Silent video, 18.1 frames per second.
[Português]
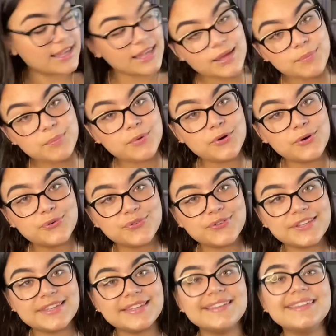E por
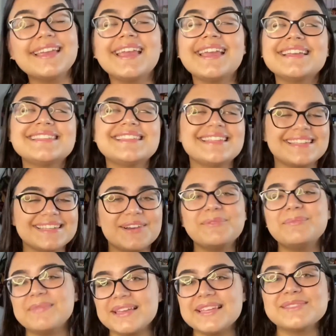fim, esse
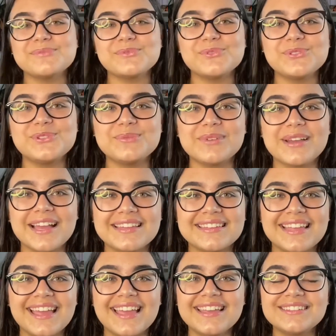é o mesmo último
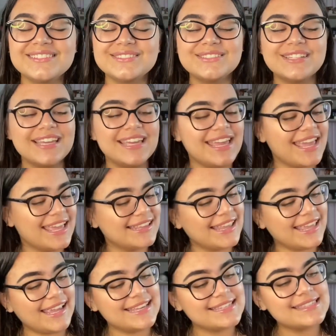caderno.
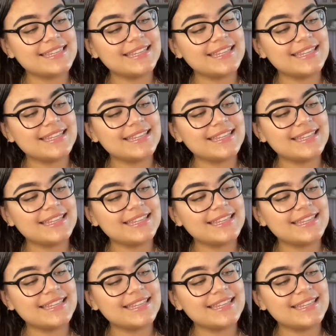Tem esse